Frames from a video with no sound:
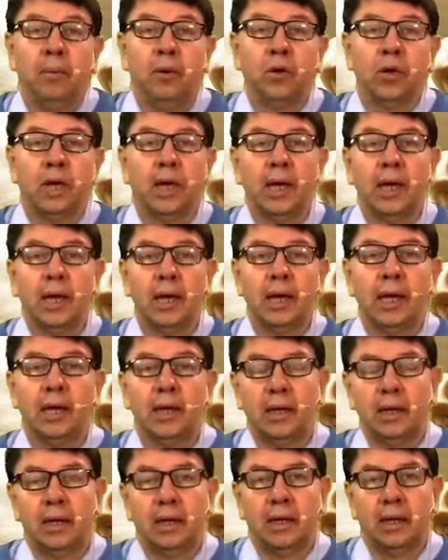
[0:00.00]

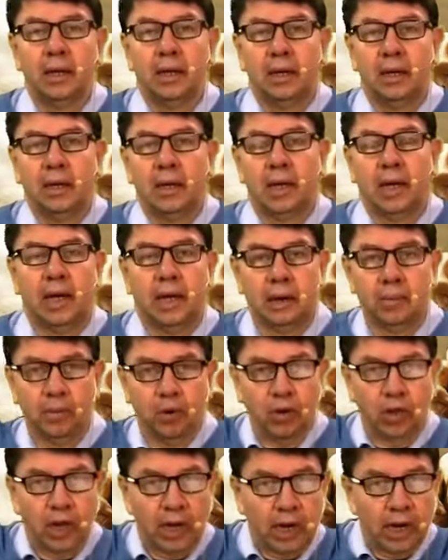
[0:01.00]
Porque el
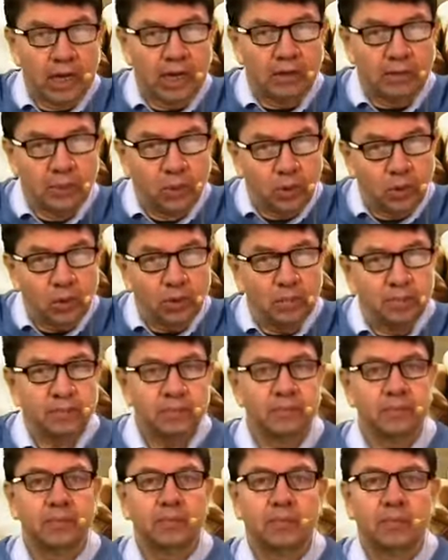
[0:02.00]
modernismo
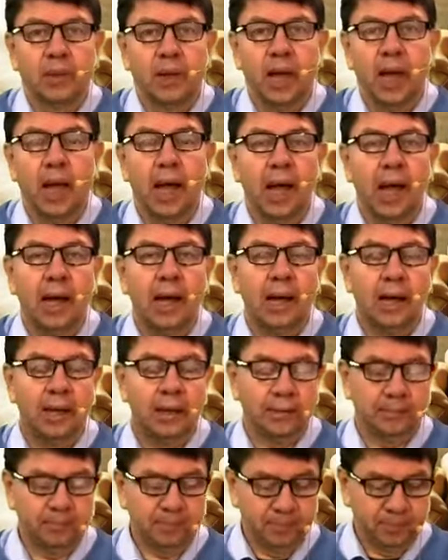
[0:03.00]

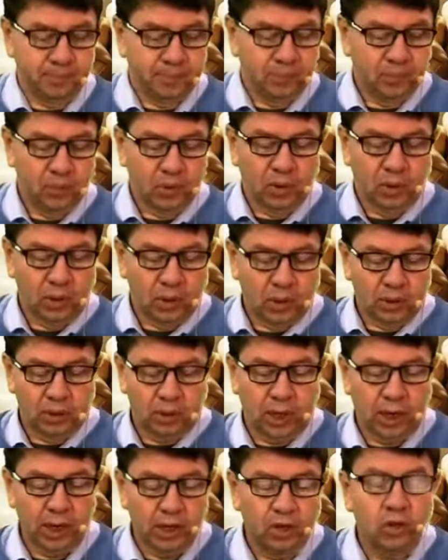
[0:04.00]
ha
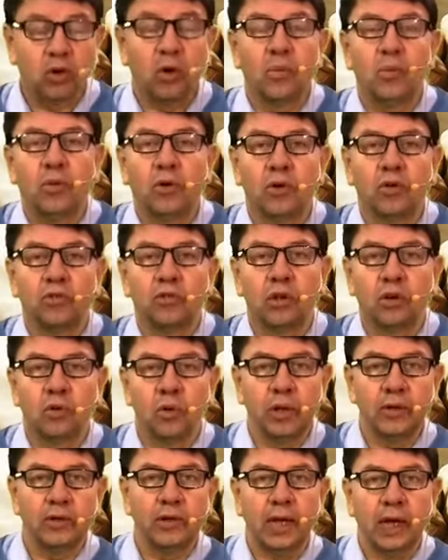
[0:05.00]
traído como
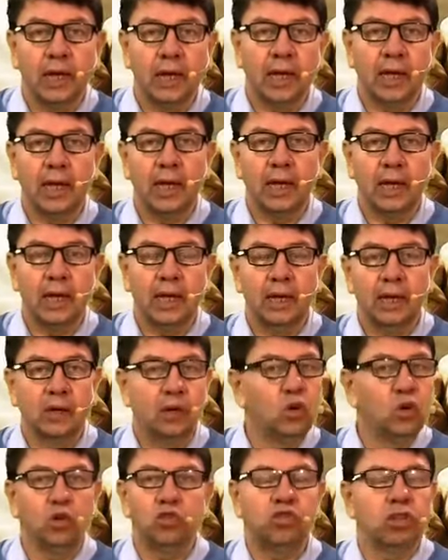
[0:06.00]
consecuencia que
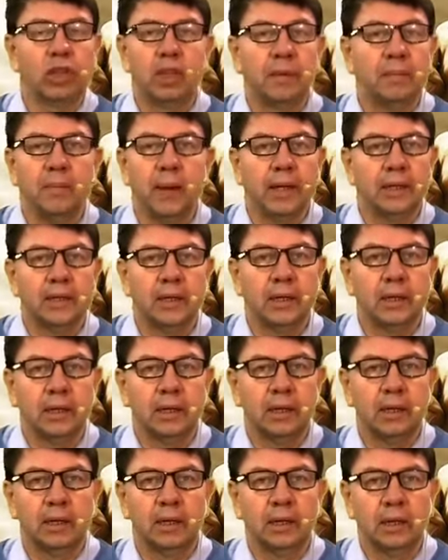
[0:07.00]
no se
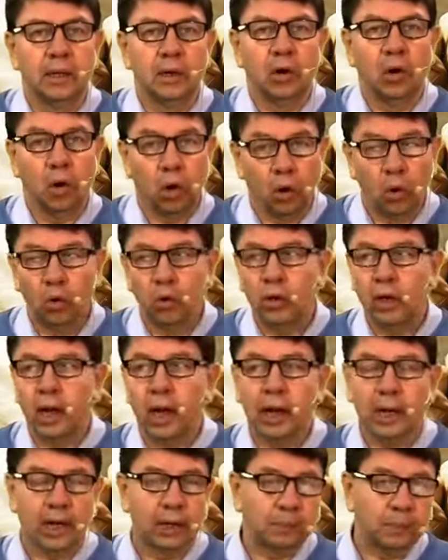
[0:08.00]
demande
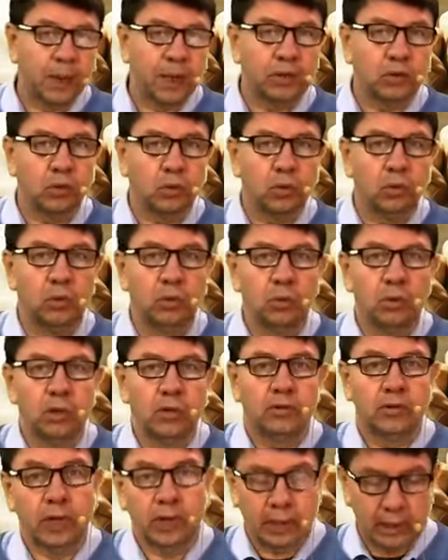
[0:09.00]
honra, respeto,
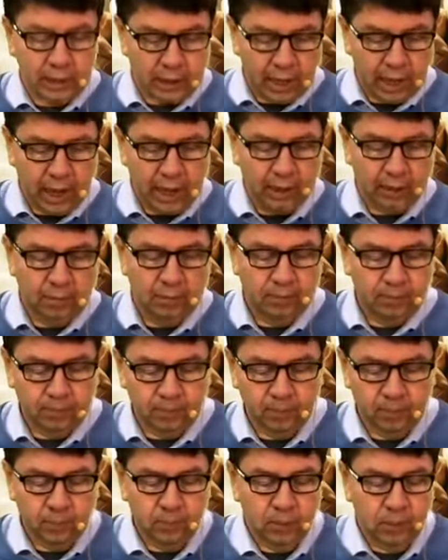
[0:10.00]
santidad,
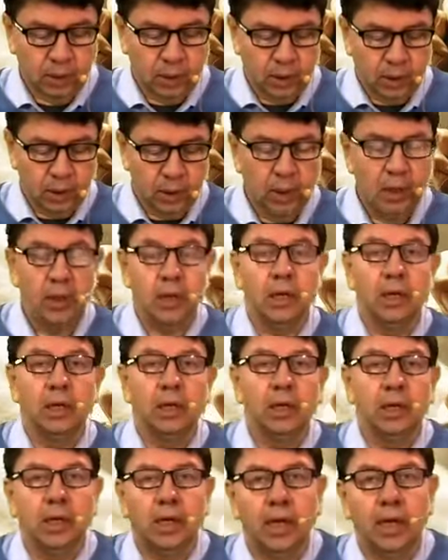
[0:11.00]

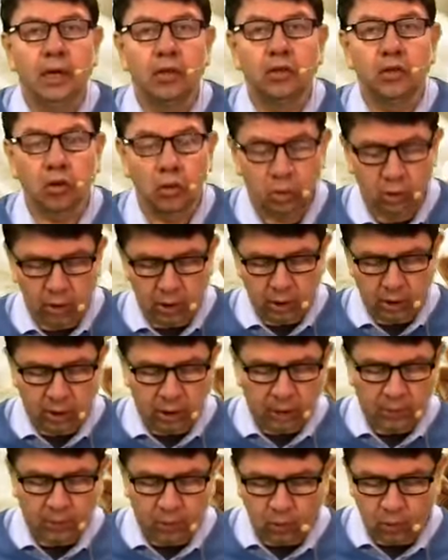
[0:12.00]
y, esto
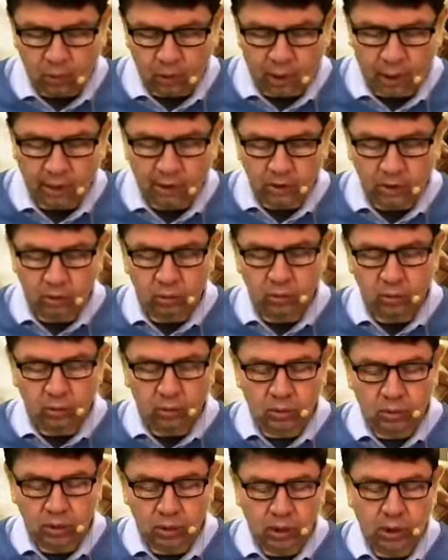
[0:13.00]
está
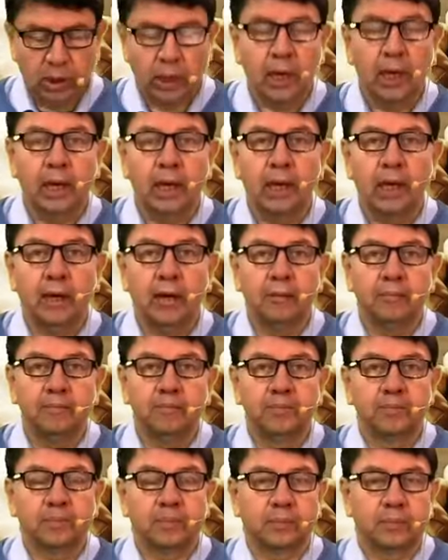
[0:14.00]
provocando que